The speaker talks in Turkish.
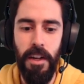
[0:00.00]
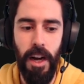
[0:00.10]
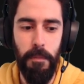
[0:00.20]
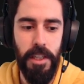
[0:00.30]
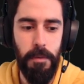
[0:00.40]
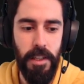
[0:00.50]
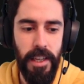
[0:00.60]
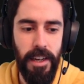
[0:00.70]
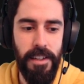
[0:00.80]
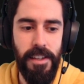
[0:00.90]
Ama şimdi
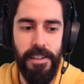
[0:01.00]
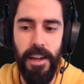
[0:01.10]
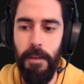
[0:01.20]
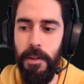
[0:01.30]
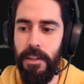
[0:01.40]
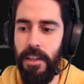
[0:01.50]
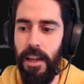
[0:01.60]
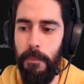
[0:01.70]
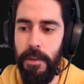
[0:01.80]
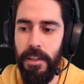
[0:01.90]
gelin sizlerle birlikte Epic